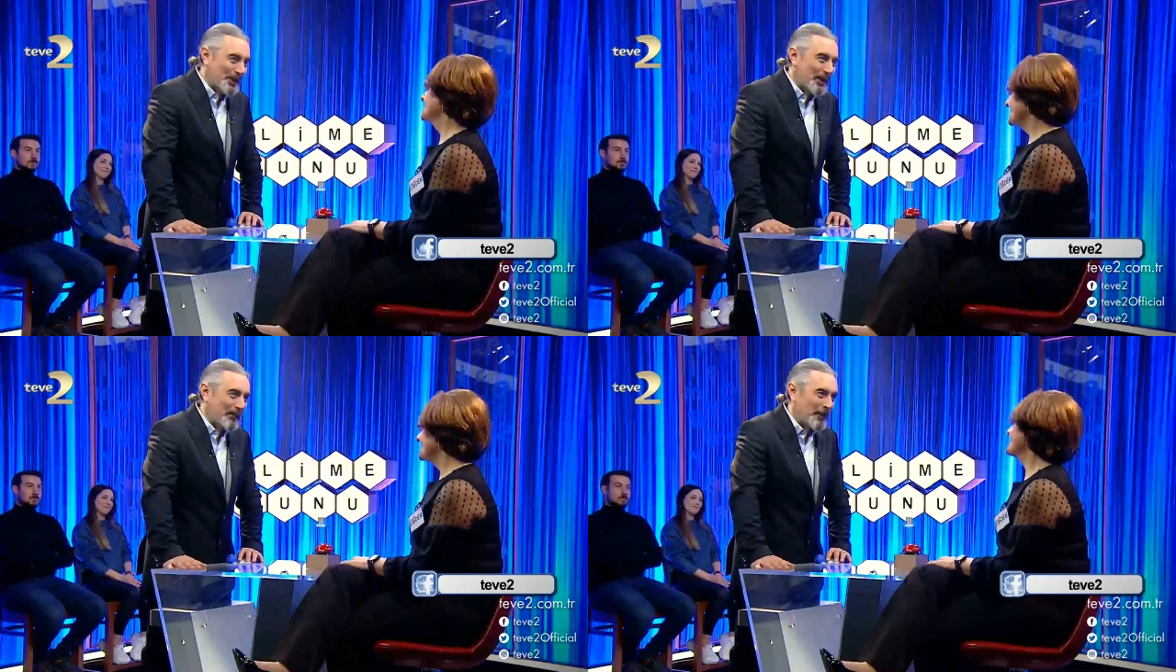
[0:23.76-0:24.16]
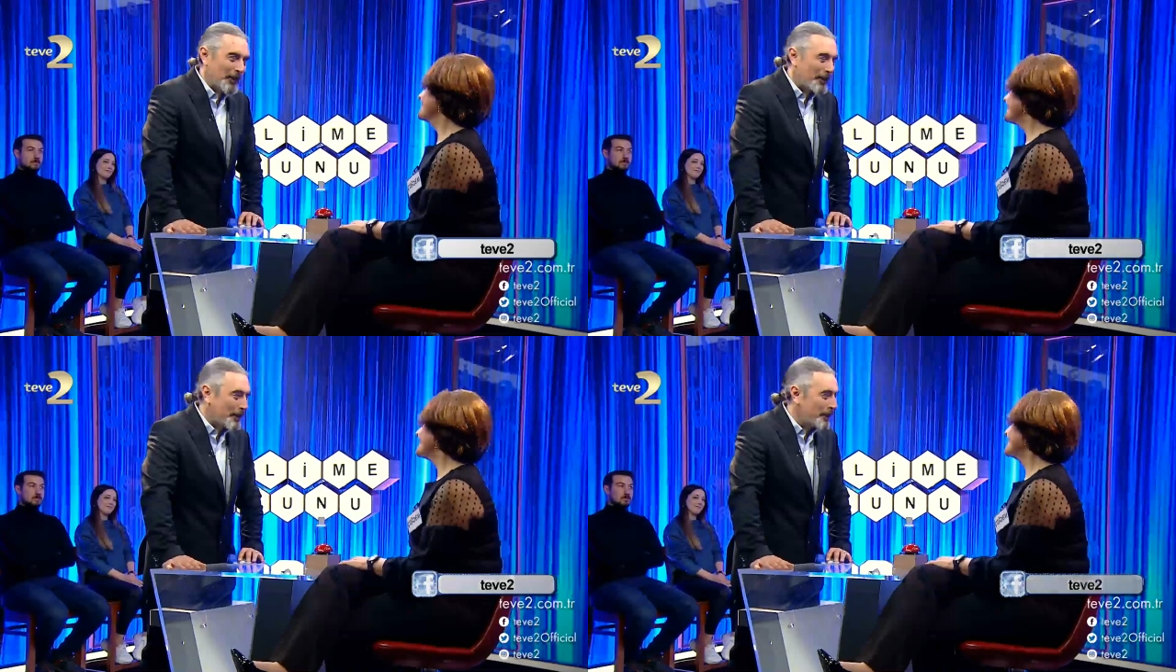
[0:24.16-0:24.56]
daha var
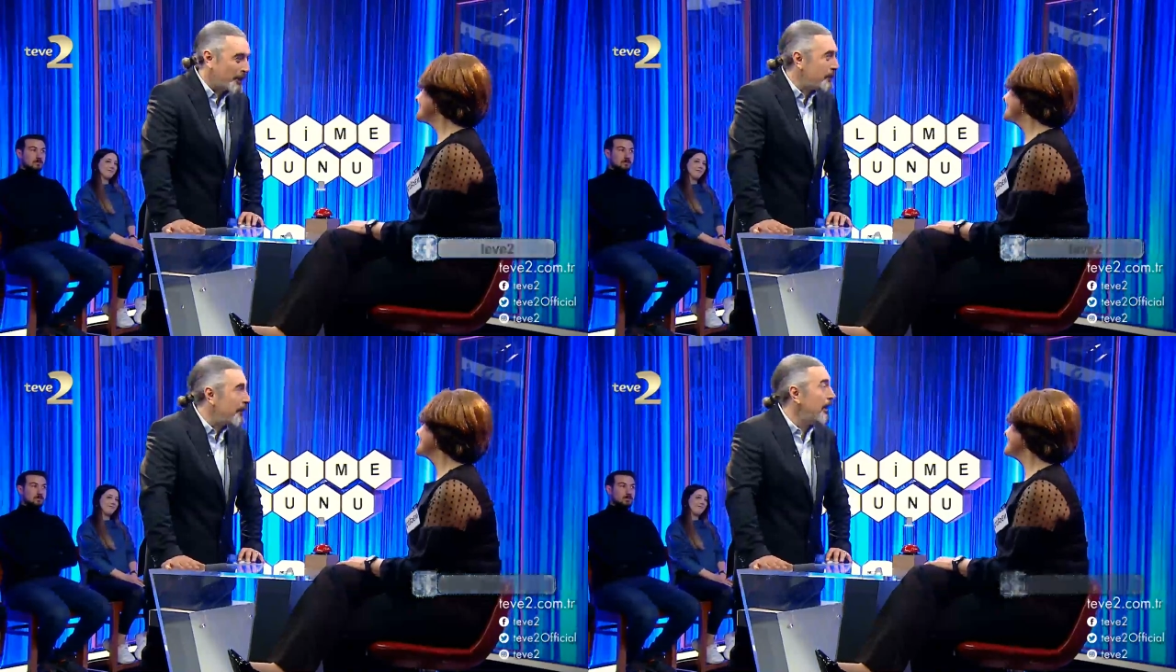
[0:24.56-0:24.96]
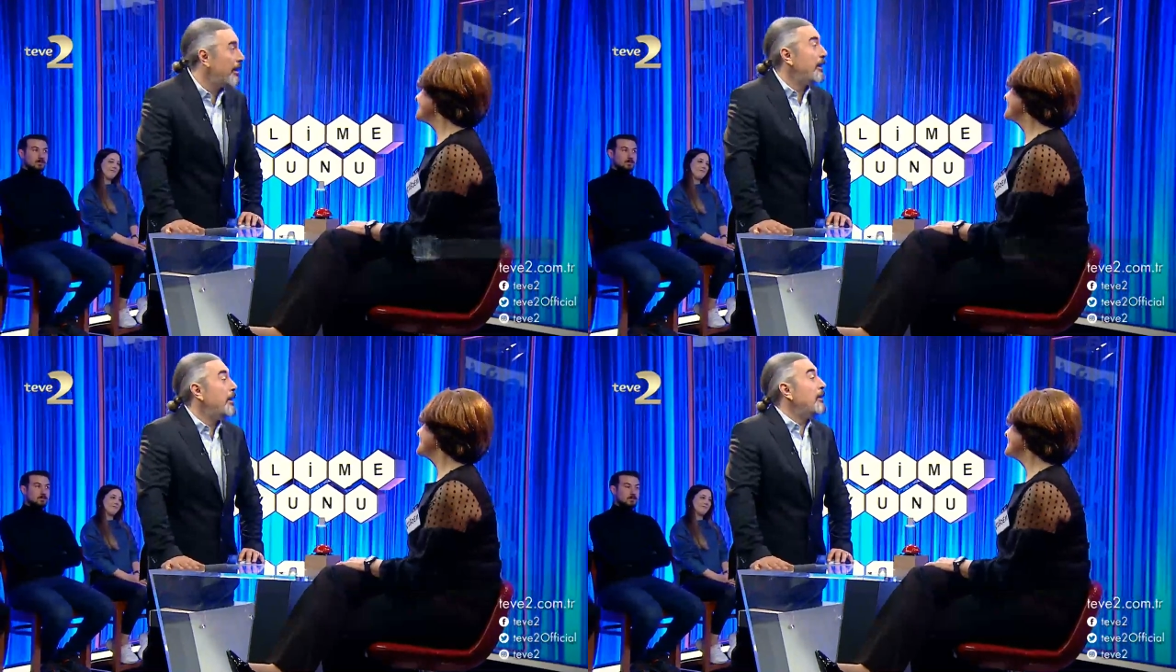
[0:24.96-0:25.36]
arka tarafta.
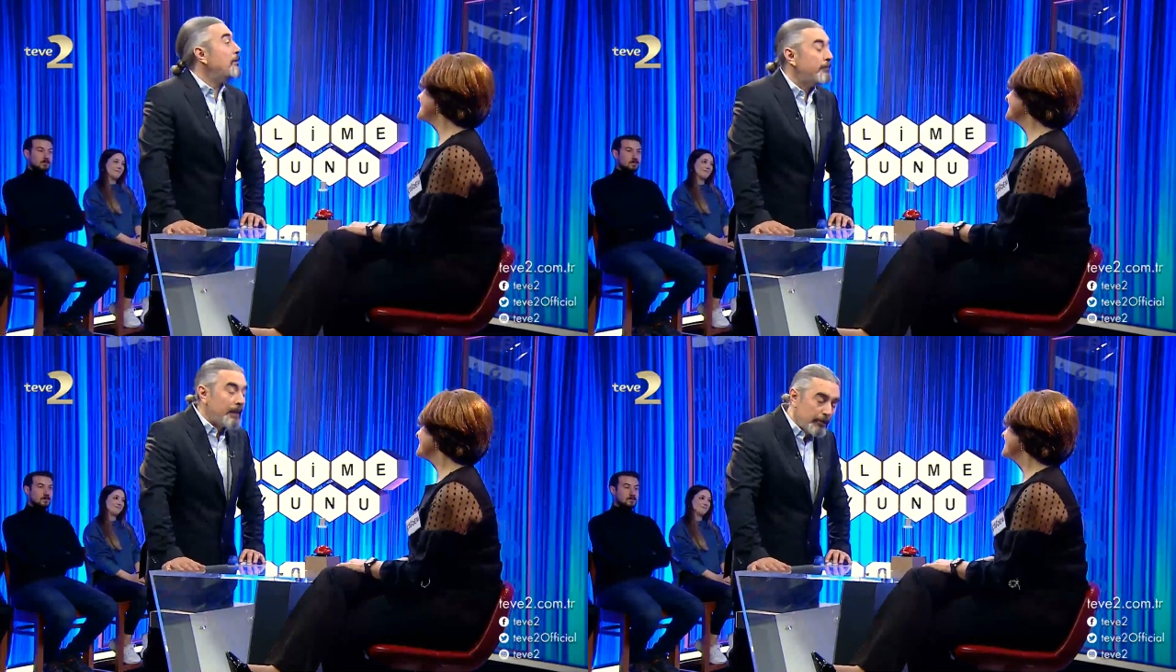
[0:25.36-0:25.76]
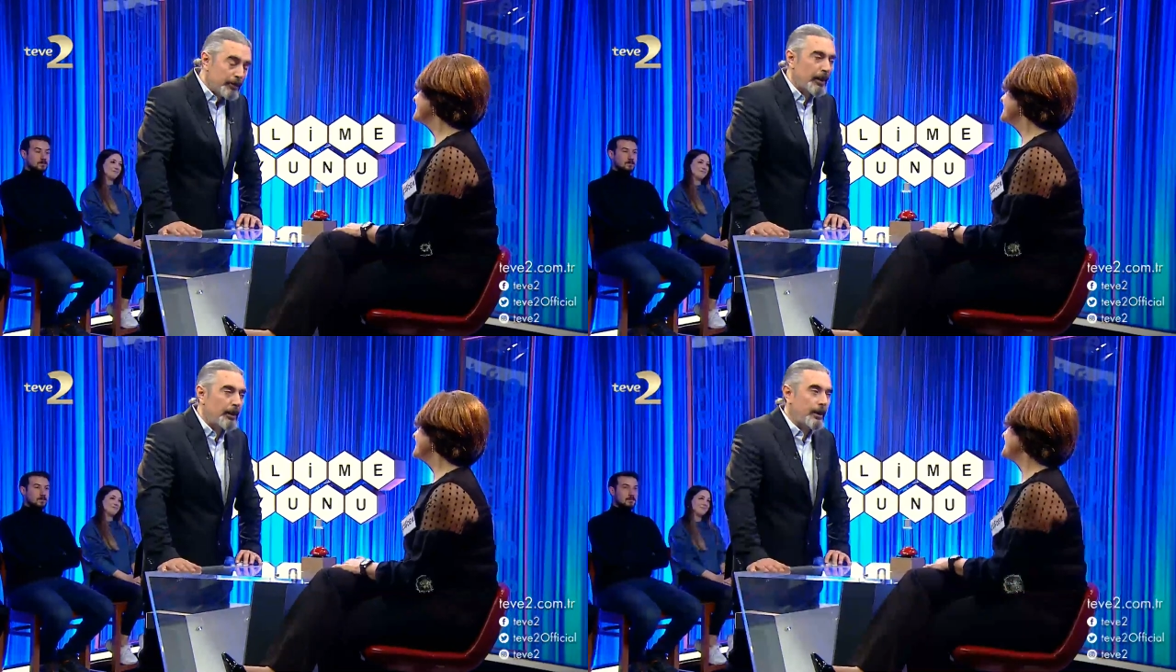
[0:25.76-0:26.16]

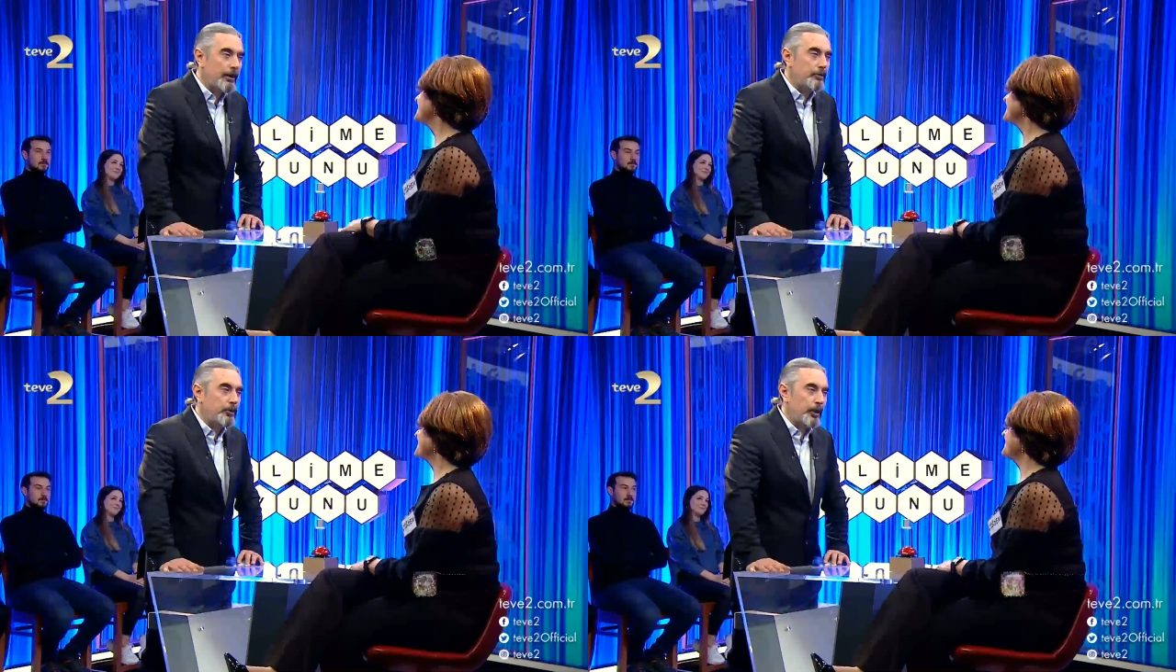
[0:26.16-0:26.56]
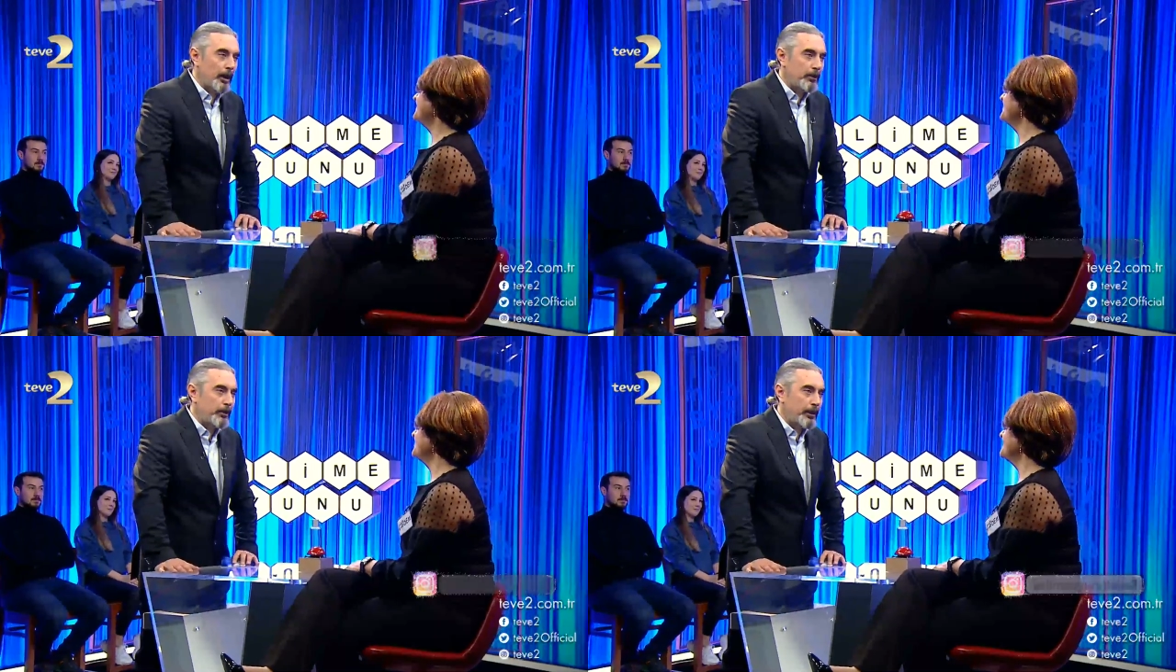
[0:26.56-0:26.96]
Nevsale Hanım
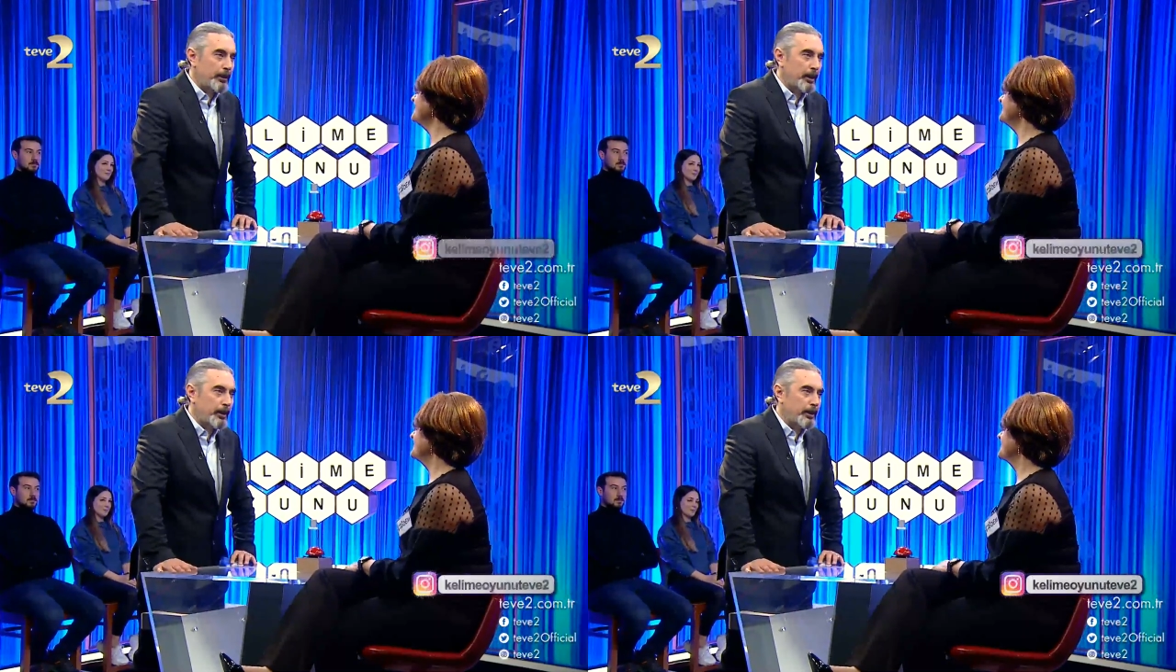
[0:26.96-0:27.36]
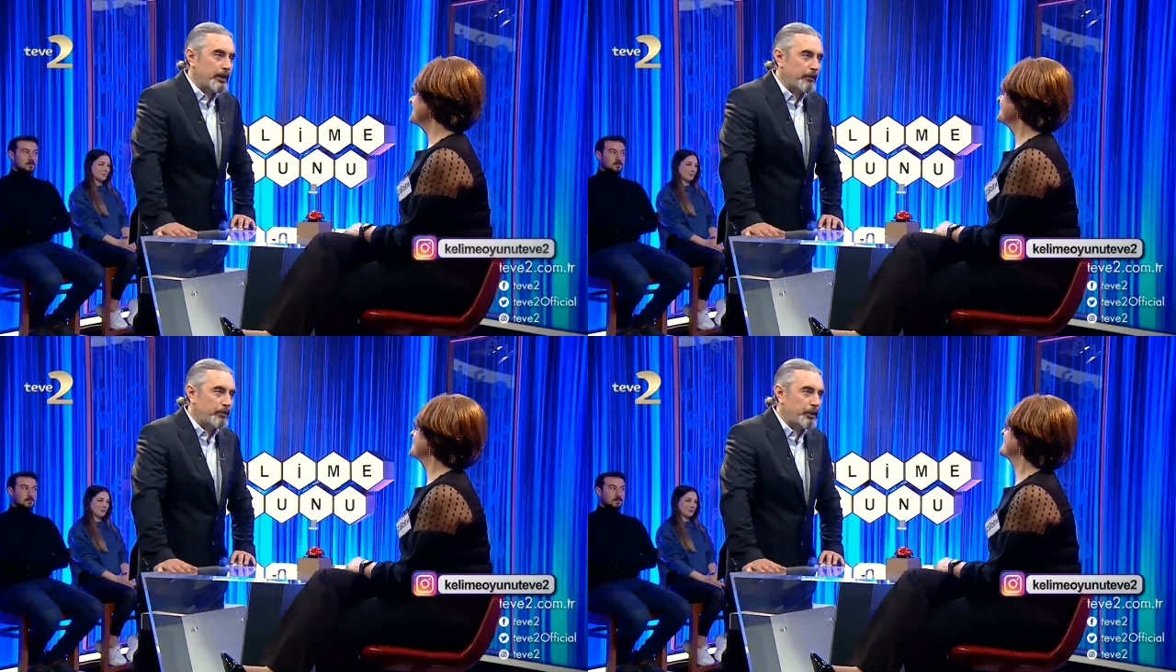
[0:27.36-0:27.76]
güzel bir başlangıç
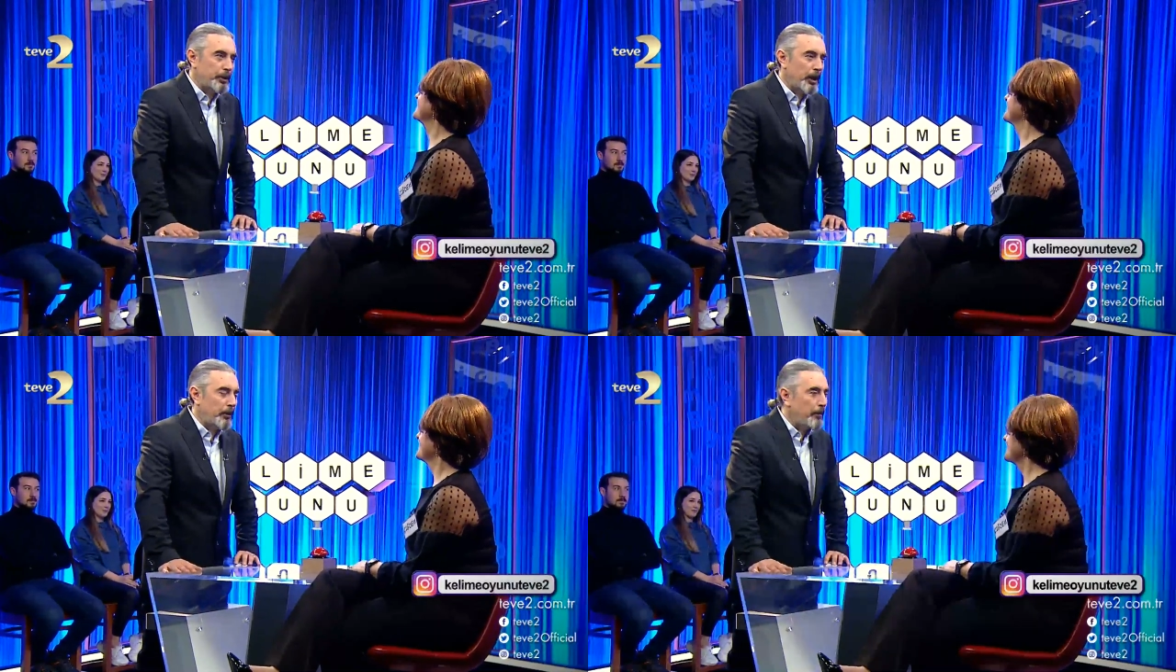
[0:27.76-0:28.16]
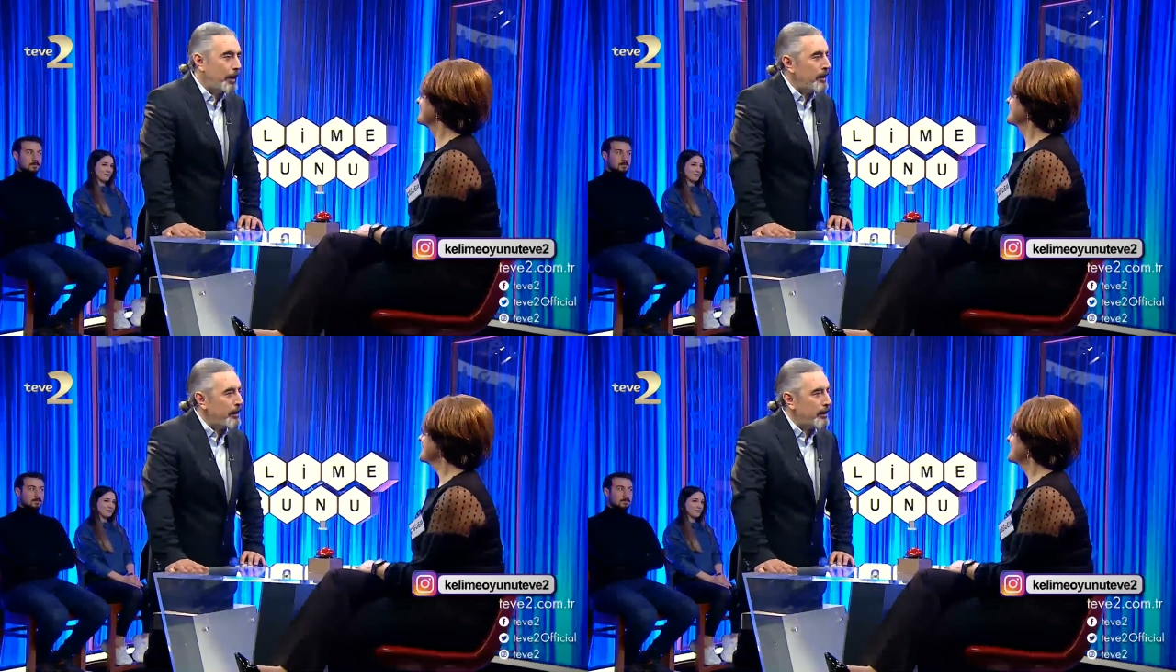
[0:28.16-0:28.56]
yapmıştı ama belki